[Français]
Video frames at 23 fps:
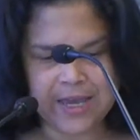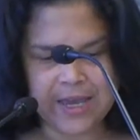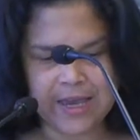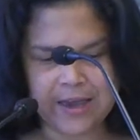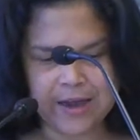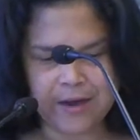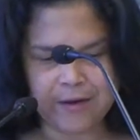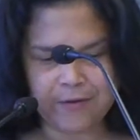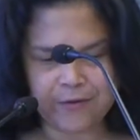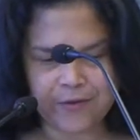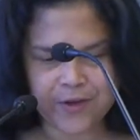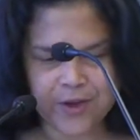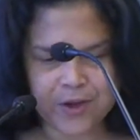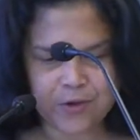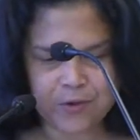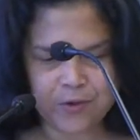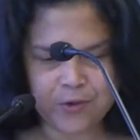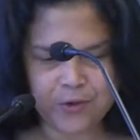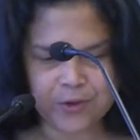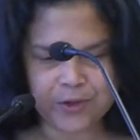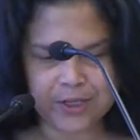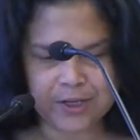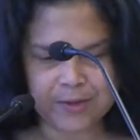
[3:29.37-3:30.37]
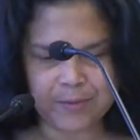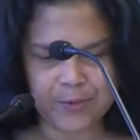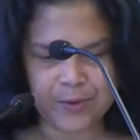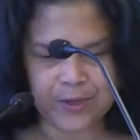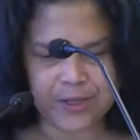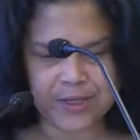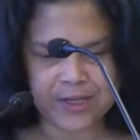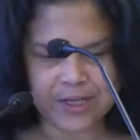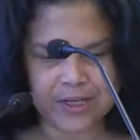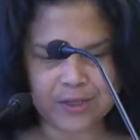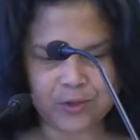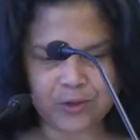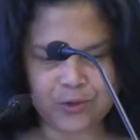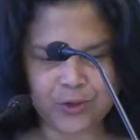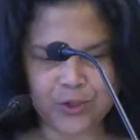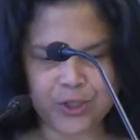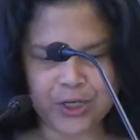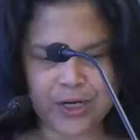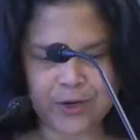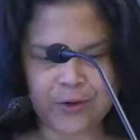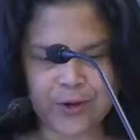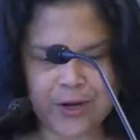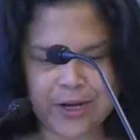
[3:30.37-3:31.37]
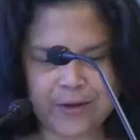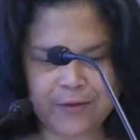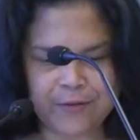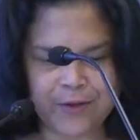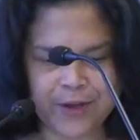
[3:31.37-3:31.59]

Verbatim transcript: Et enfin, une autre hypothèse suggère que les